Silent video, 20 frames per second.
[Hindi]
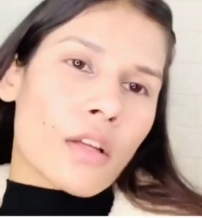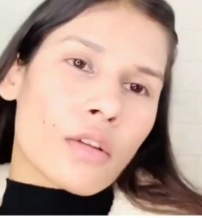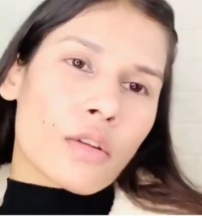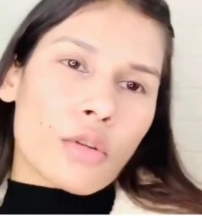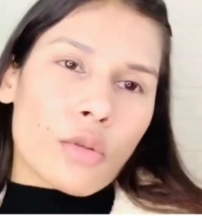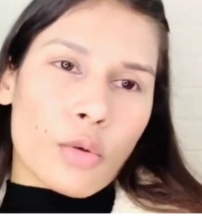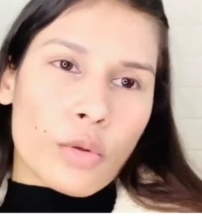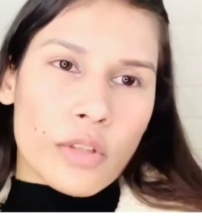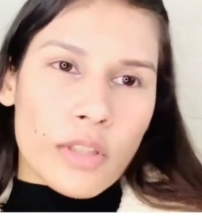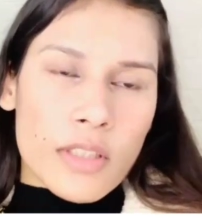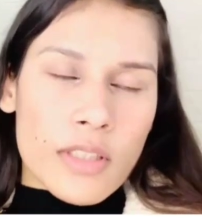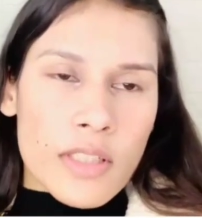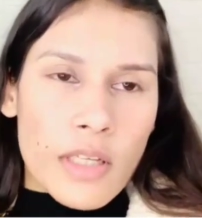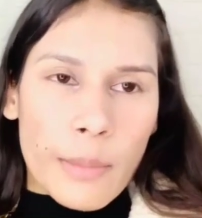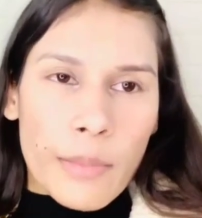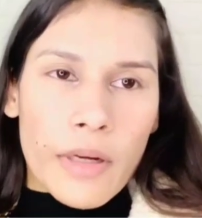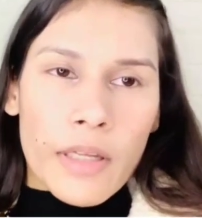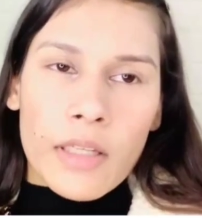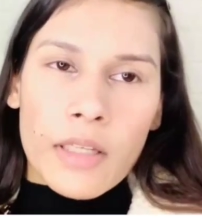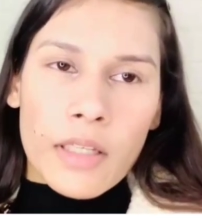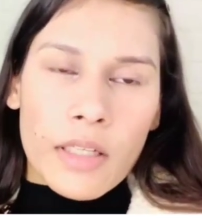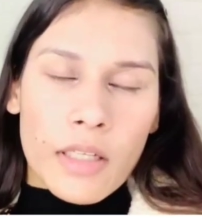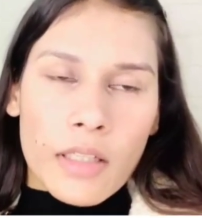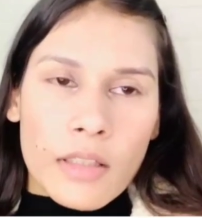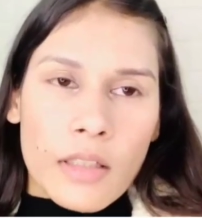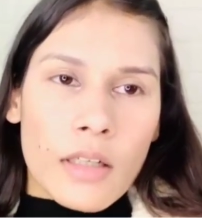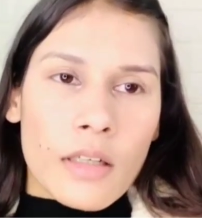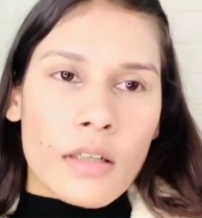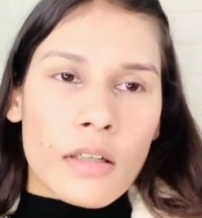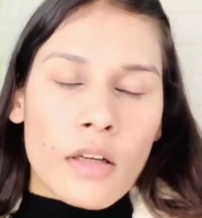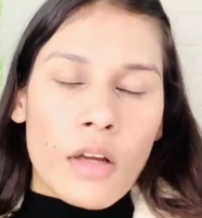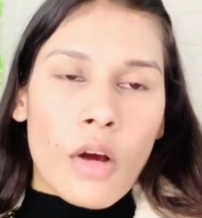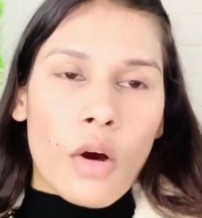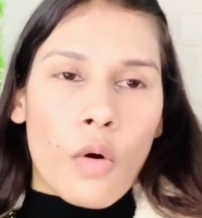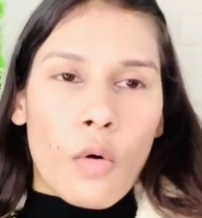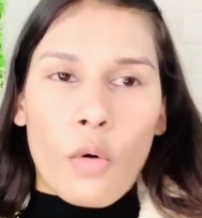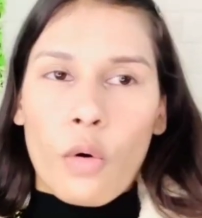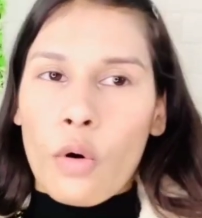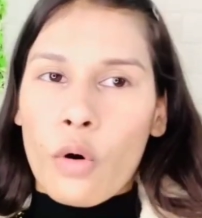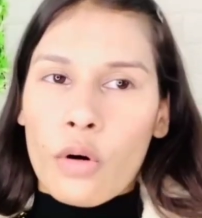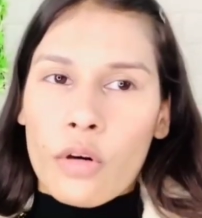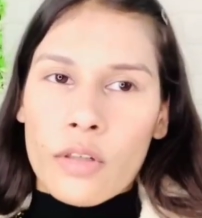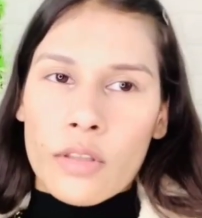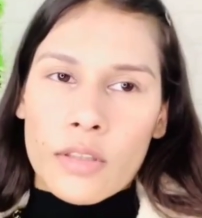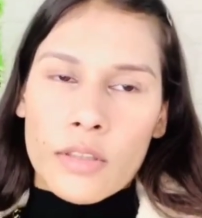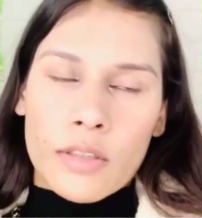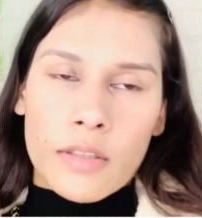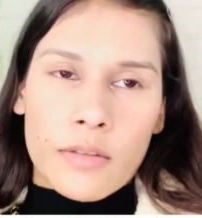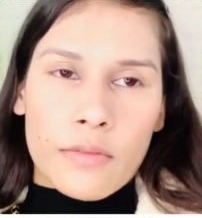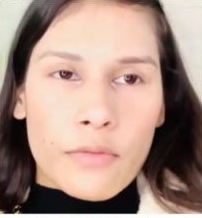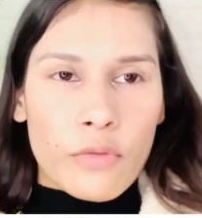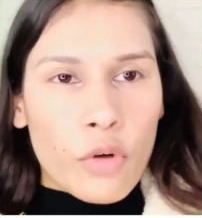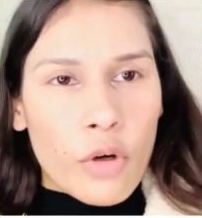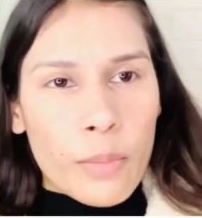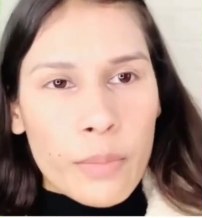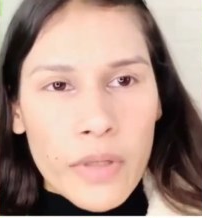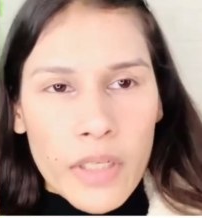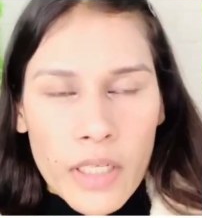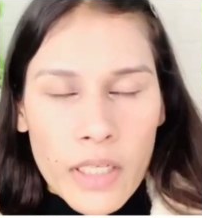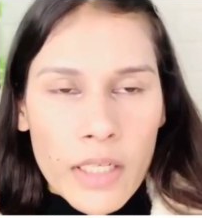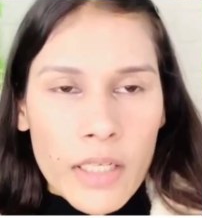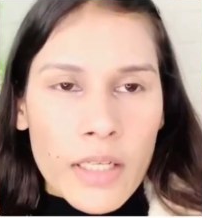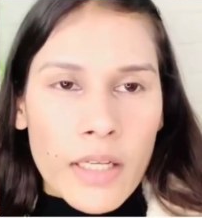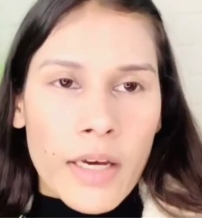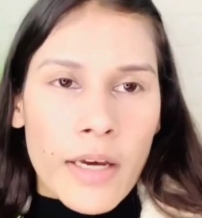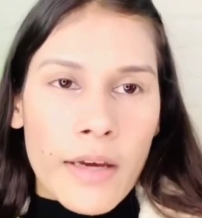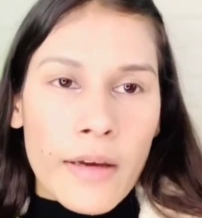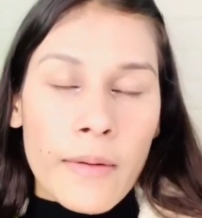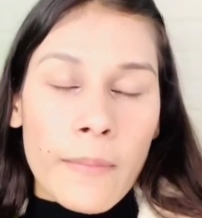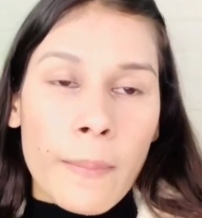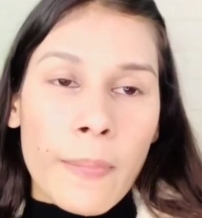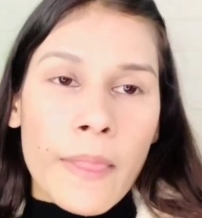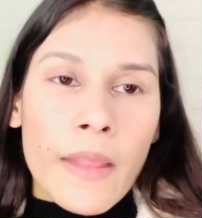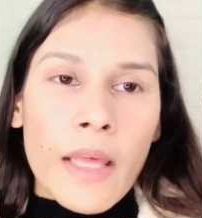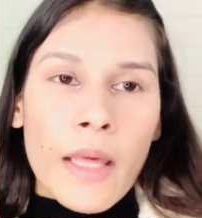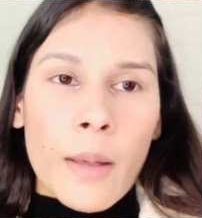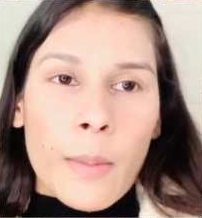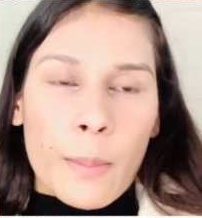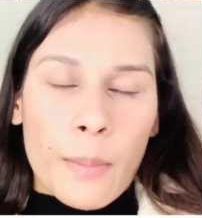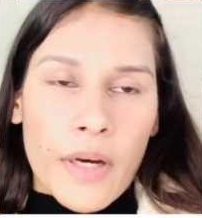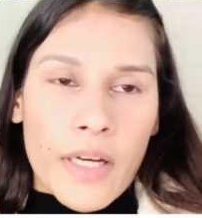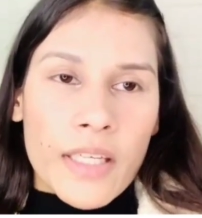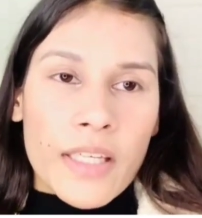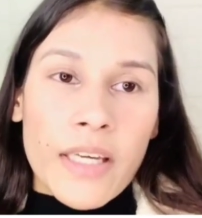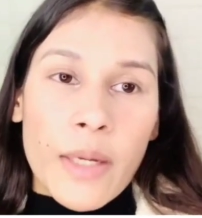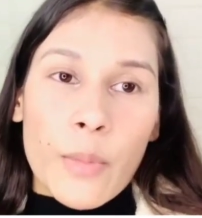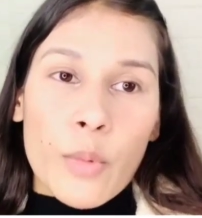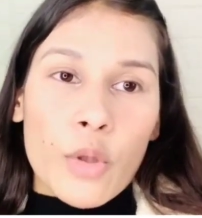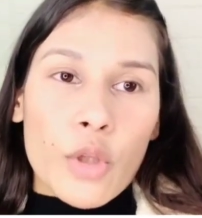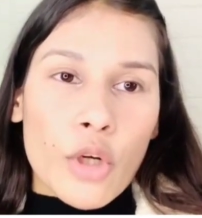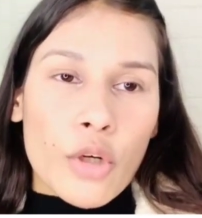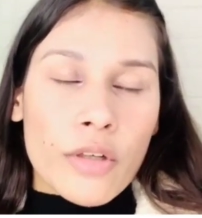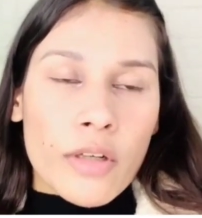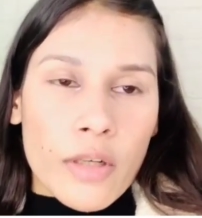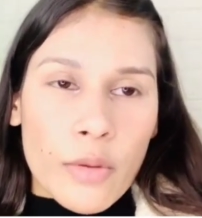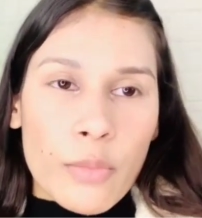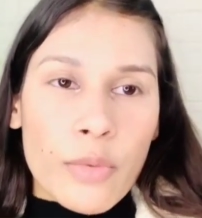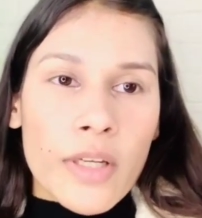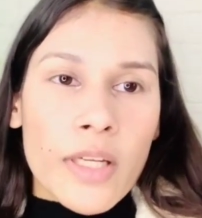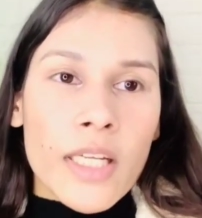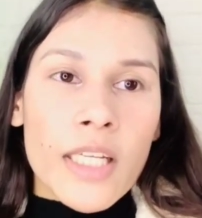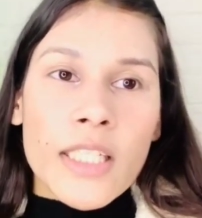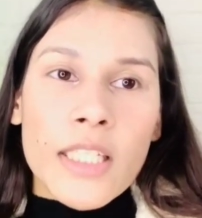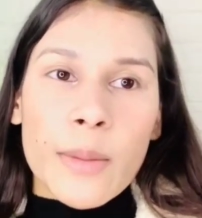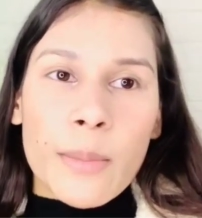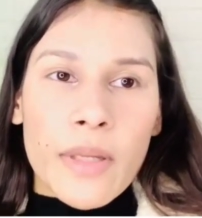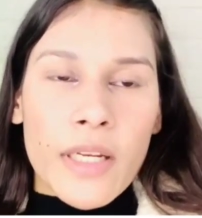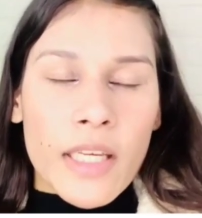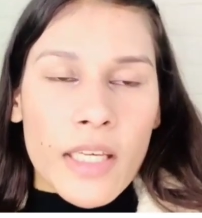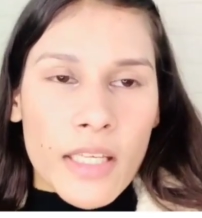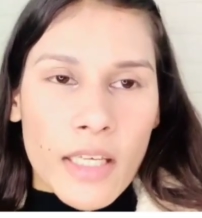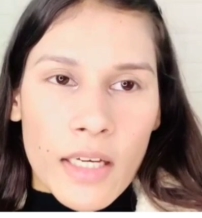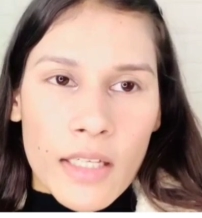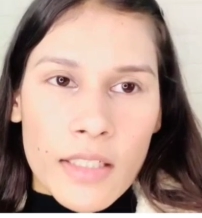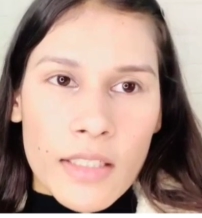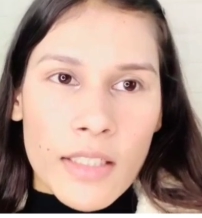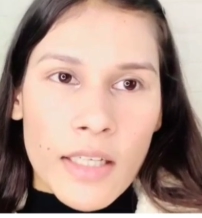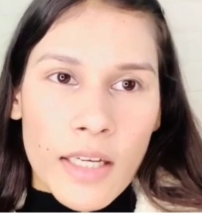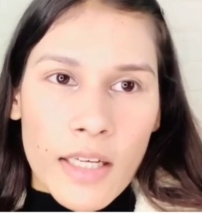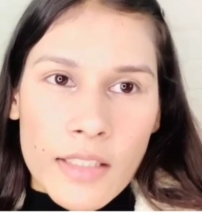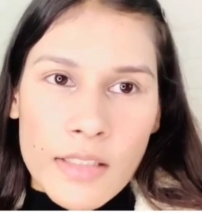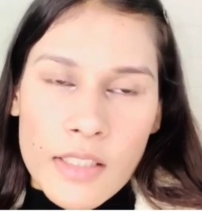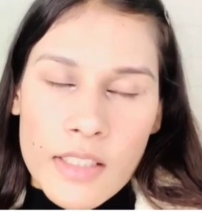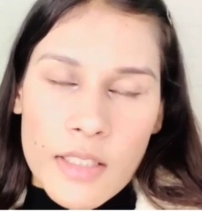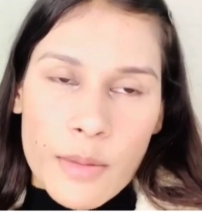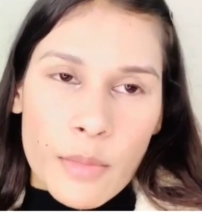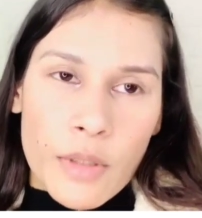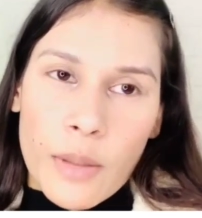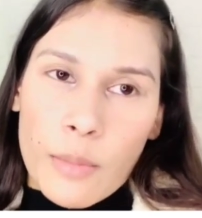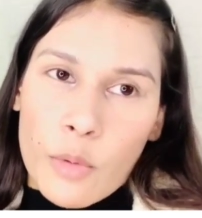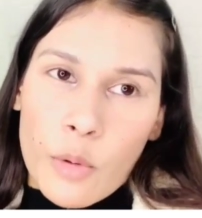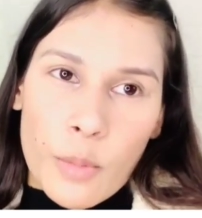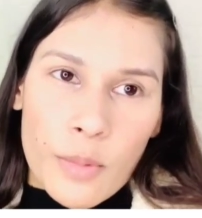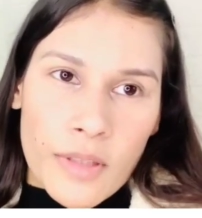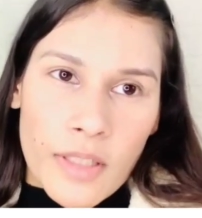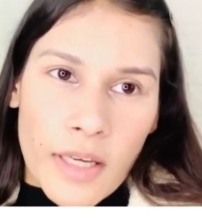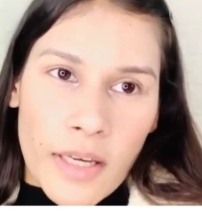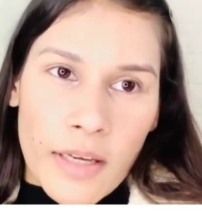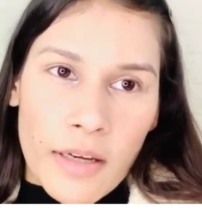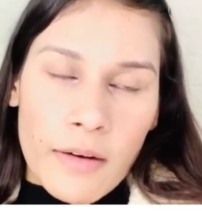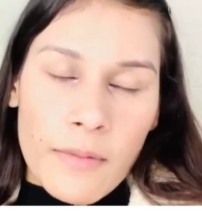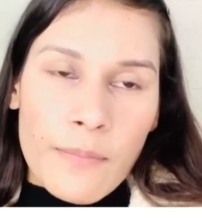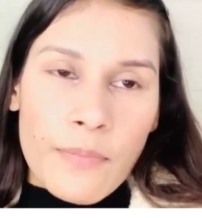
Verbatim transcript: दो तीन सामान लेना था और वो हमने ले लिया है बाकी आई विल नॉट रिवील कि मैंने क्या लिया है जैसे मैंने आपको बताया